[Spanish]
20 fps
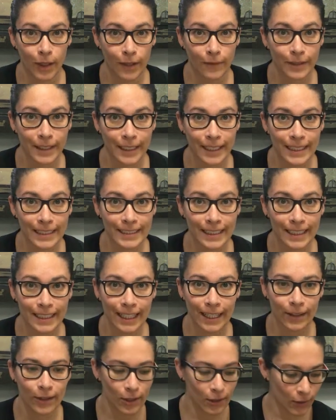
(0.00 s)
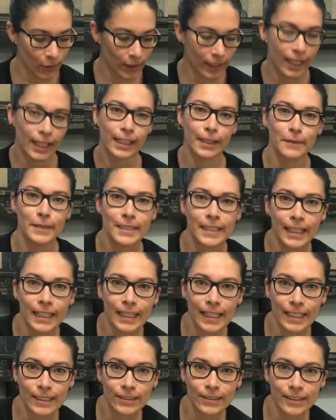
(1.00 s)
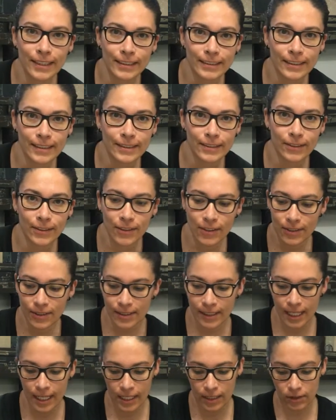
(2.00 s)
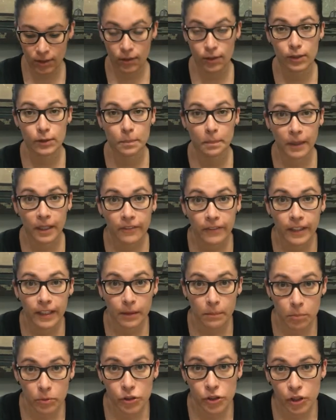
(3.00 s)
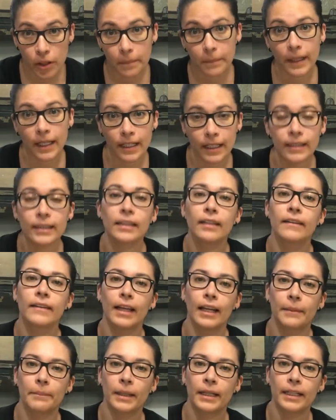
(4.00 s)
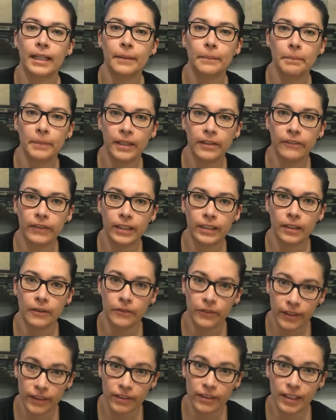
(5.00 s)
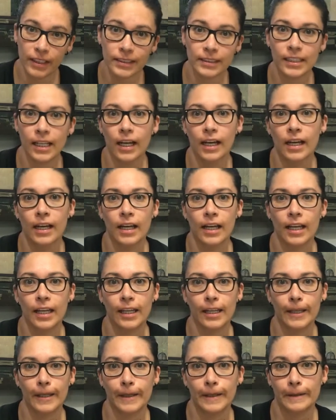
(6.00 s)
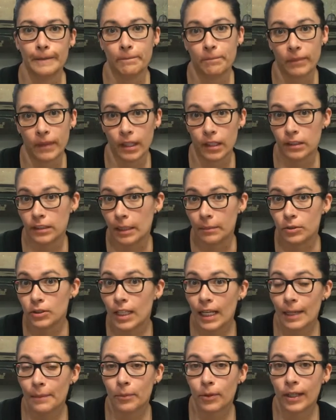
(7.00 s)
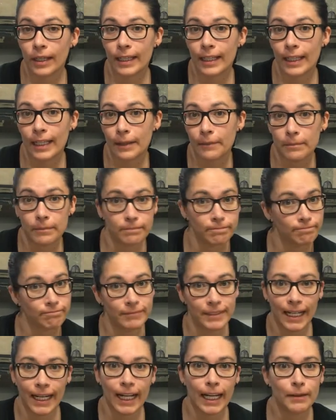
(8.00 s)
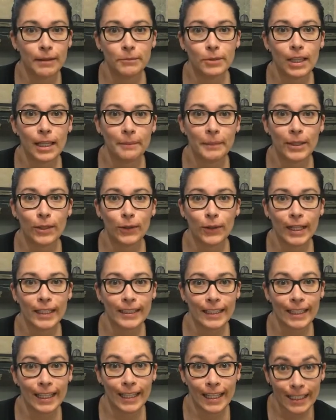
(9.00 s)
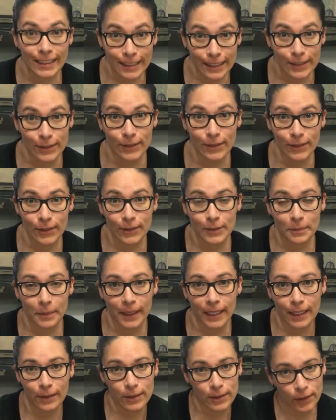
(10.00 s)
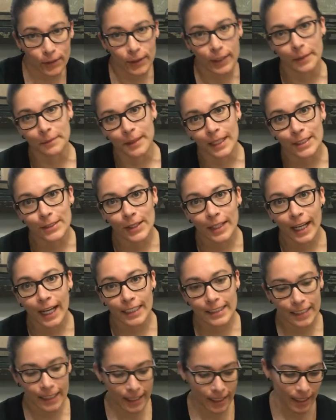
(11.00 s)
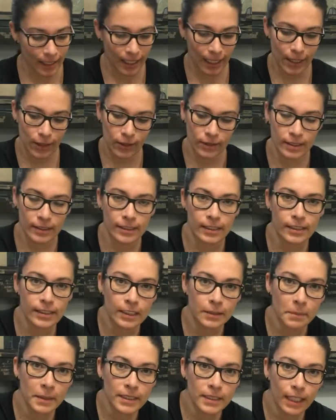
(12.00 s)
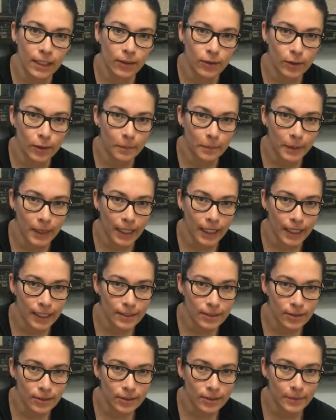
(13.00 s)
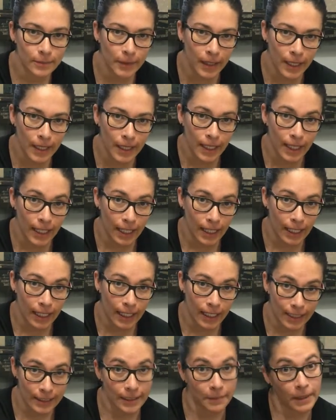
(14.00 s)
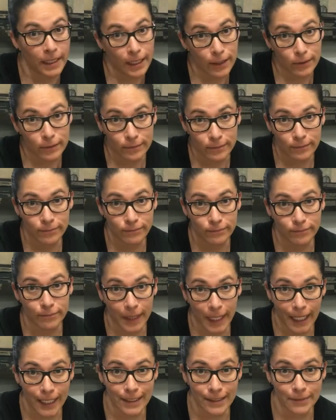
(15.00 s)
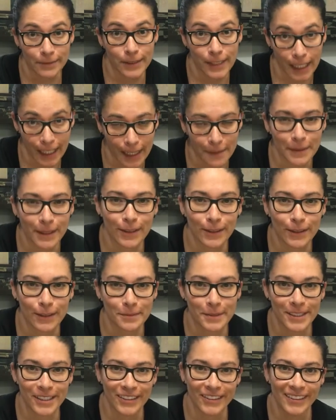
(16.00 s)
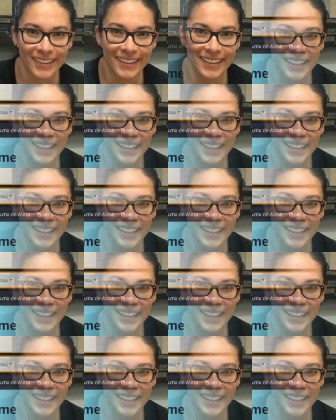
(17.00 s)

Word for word: Hola Brikis, el día de hoy toca revisar estos accesorios. Son los Perfect Push-Up Elite de la marca Perfect Fitness. Eh, estamos en la época de que recabamos la mayor cantidad de accesorios para nuestro gimnasio en casa. Entonces, si estás pensando comprar estos eh, en este video, verás si es la mejor opción.